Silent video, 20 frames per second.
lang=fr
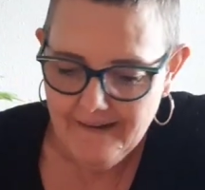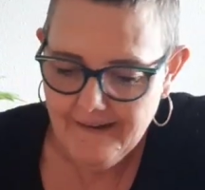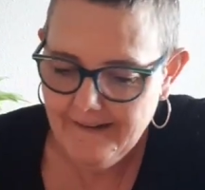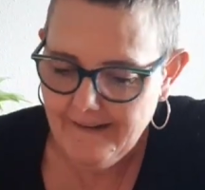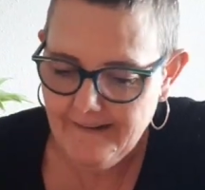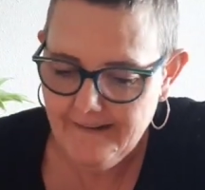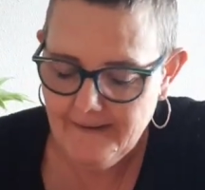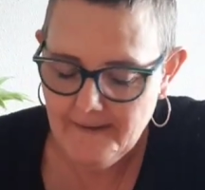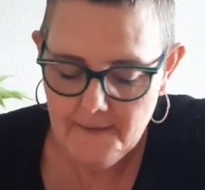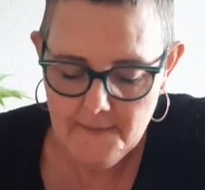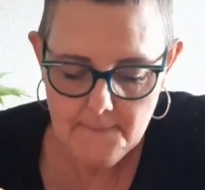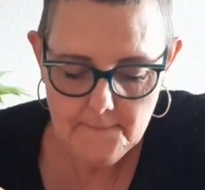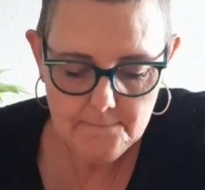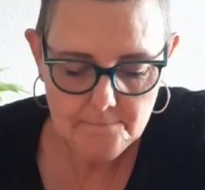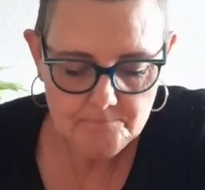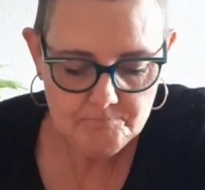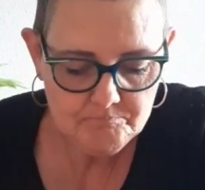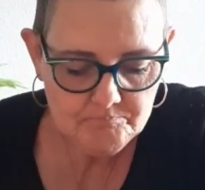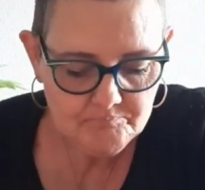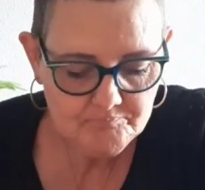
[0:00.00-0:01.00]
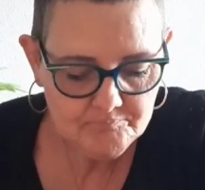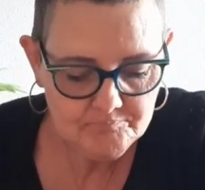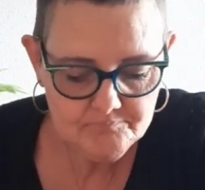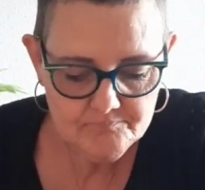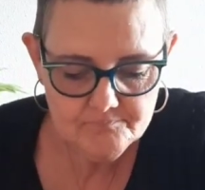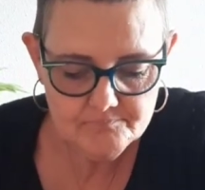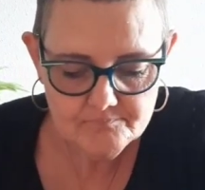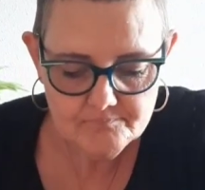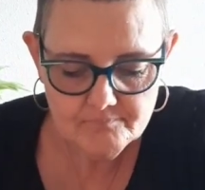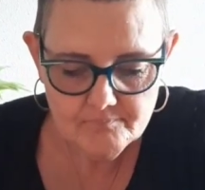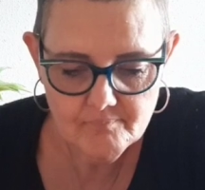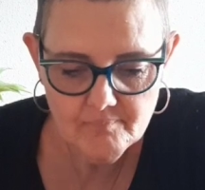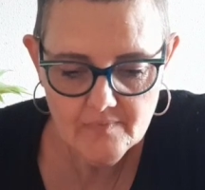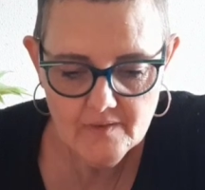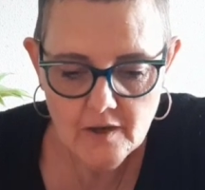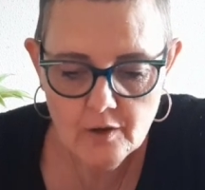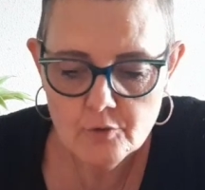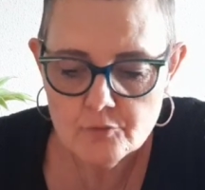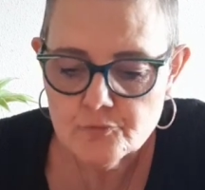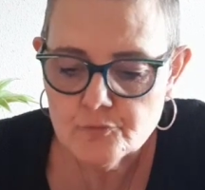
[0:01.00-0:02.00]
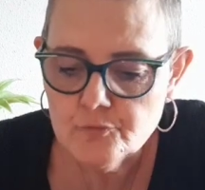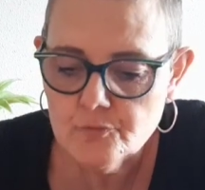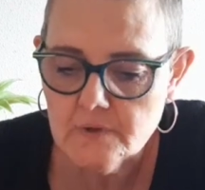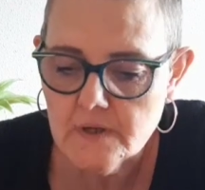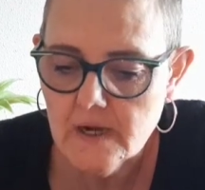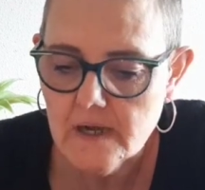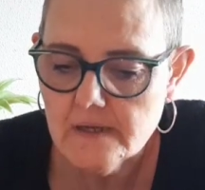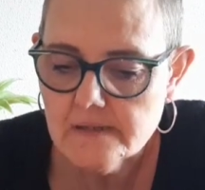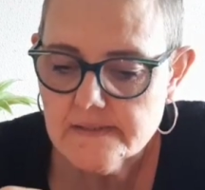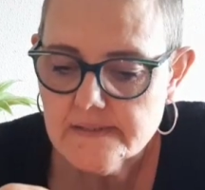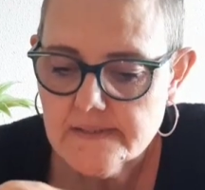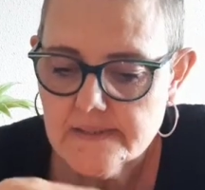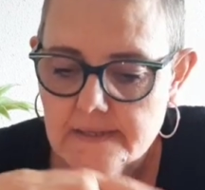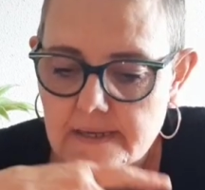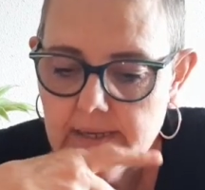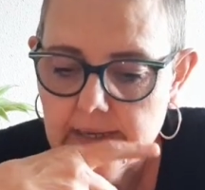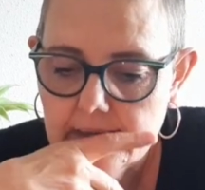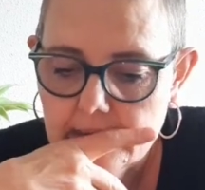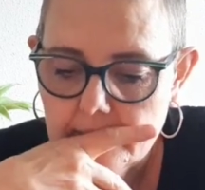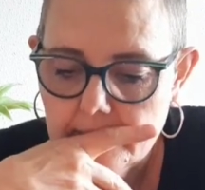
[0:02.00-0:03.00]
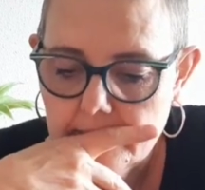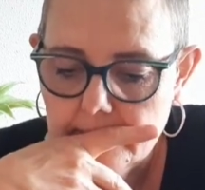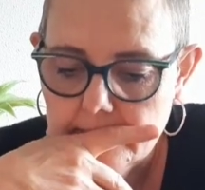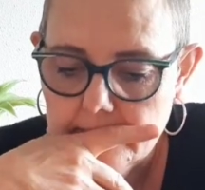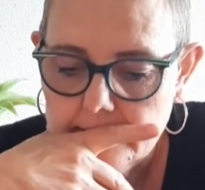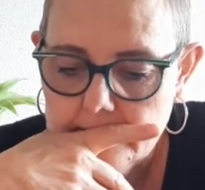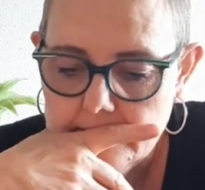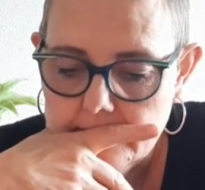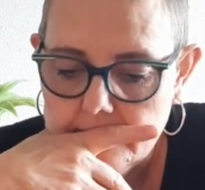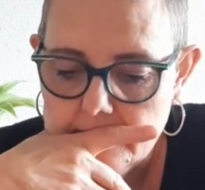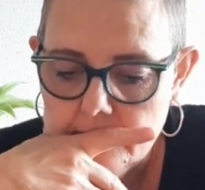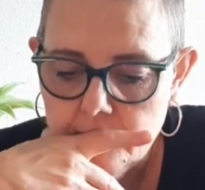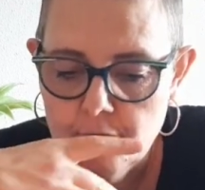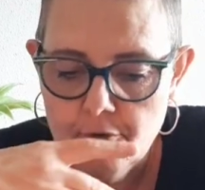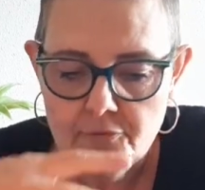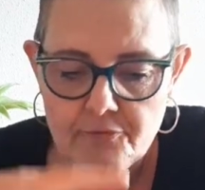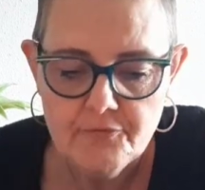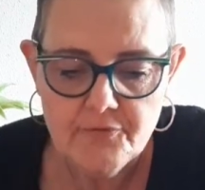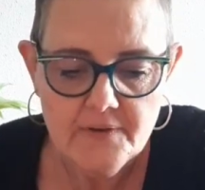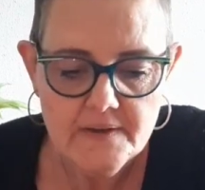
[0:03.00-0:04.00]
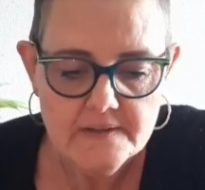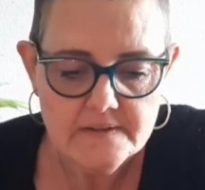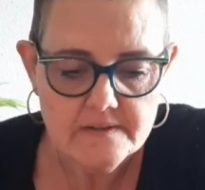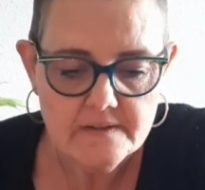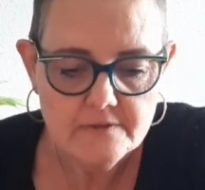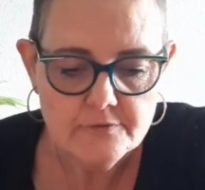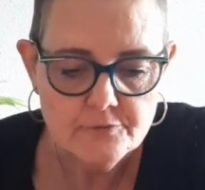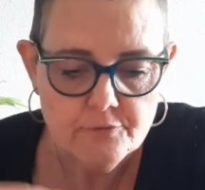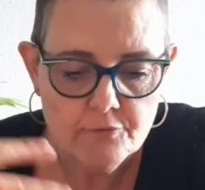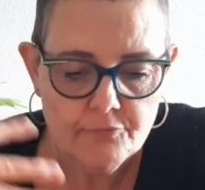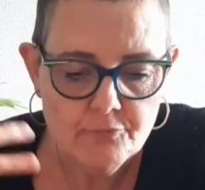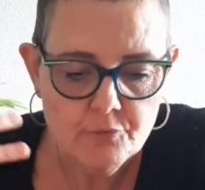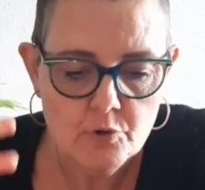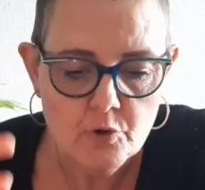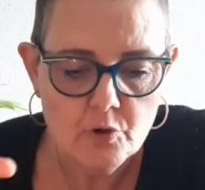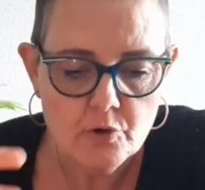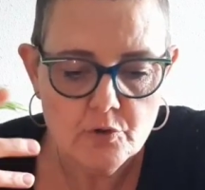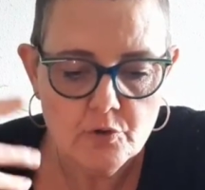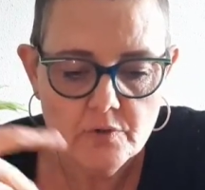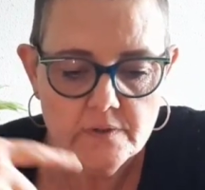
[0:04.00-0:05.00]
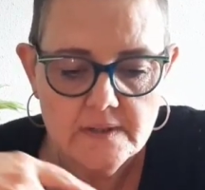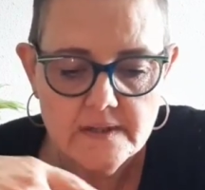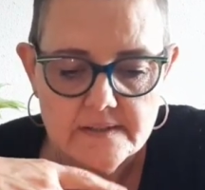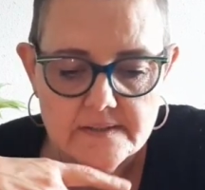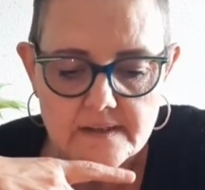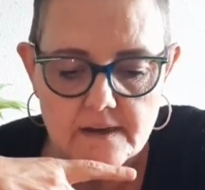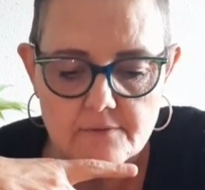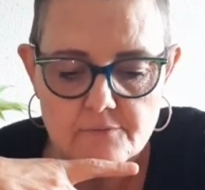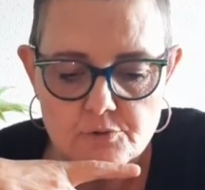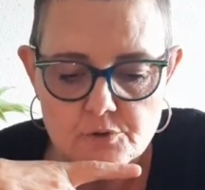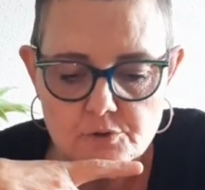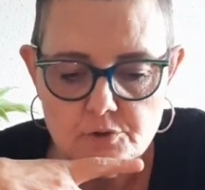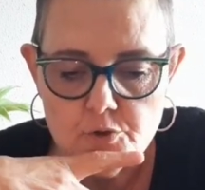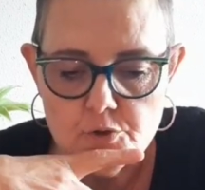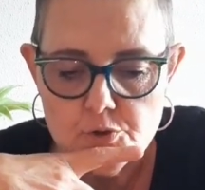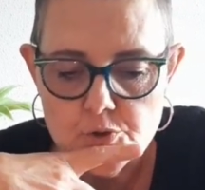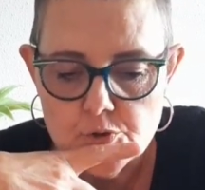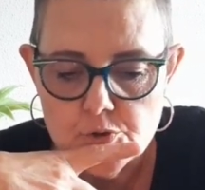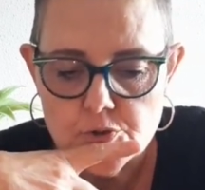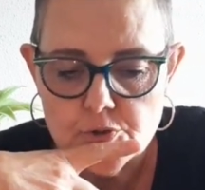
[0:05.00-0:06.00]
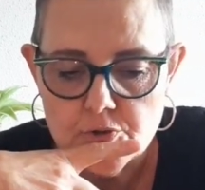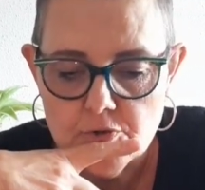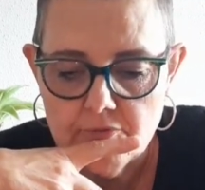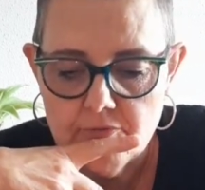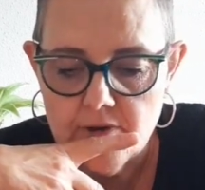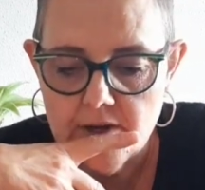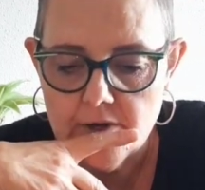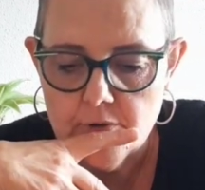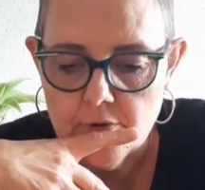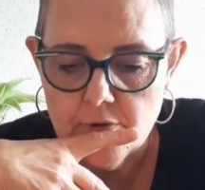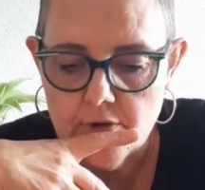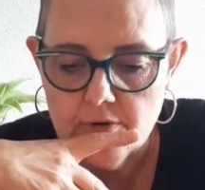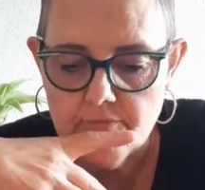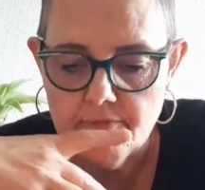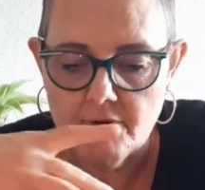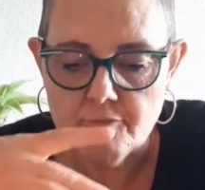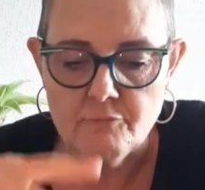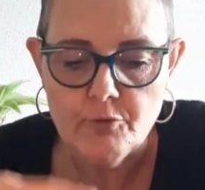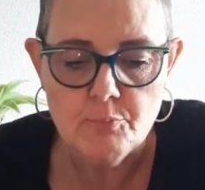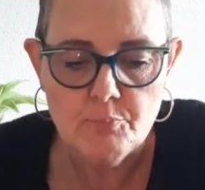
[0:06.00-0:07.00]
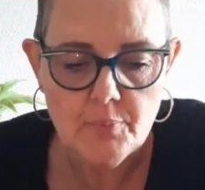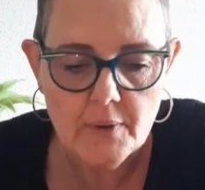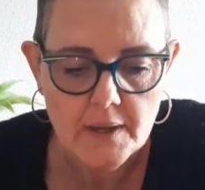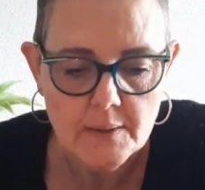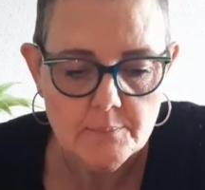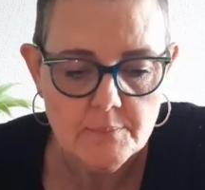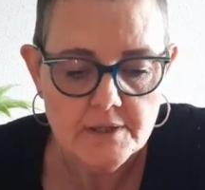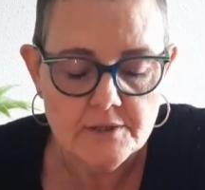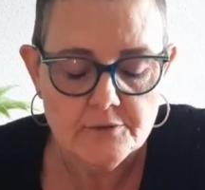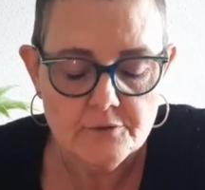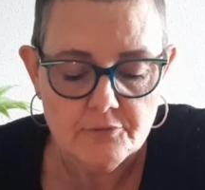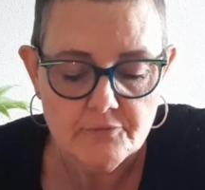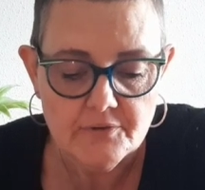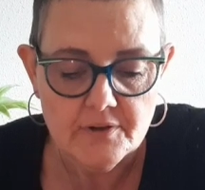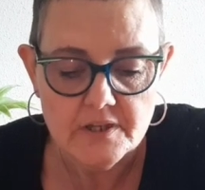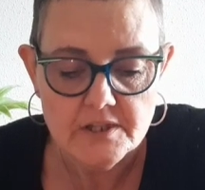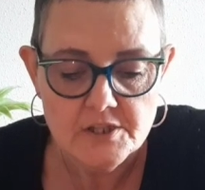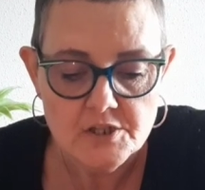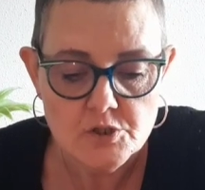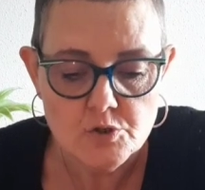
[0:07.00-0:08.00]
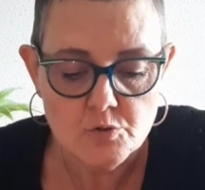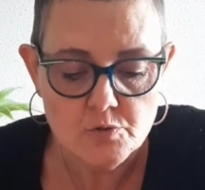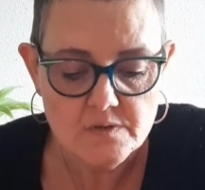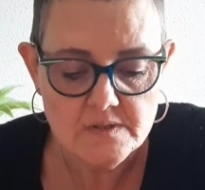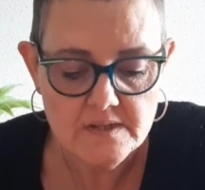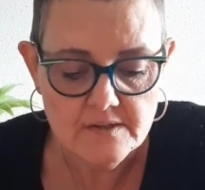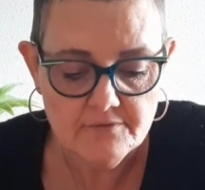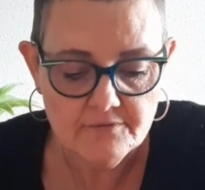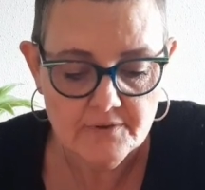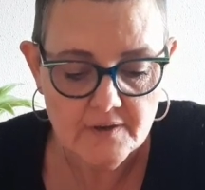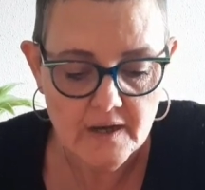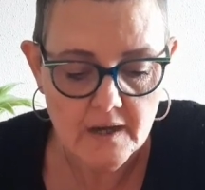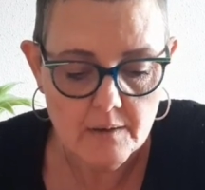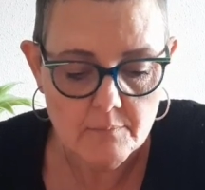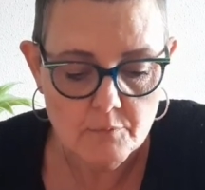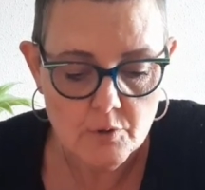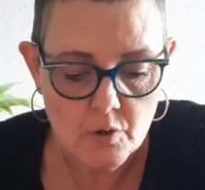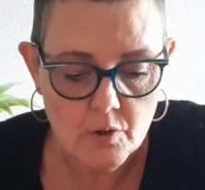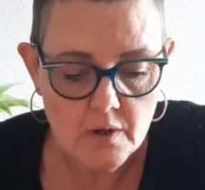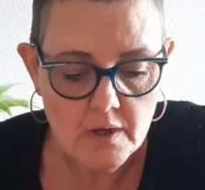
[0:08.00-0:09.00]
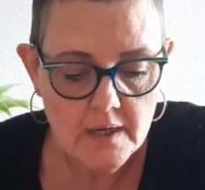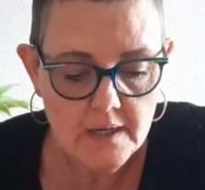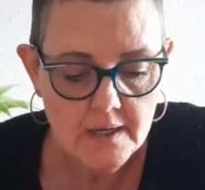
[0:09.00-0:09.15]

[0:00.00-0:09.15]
Euh, en tout cas, c'est euh, le fait de vous reconnaître à votre juste valeur va vous permettre de faire les choses différemment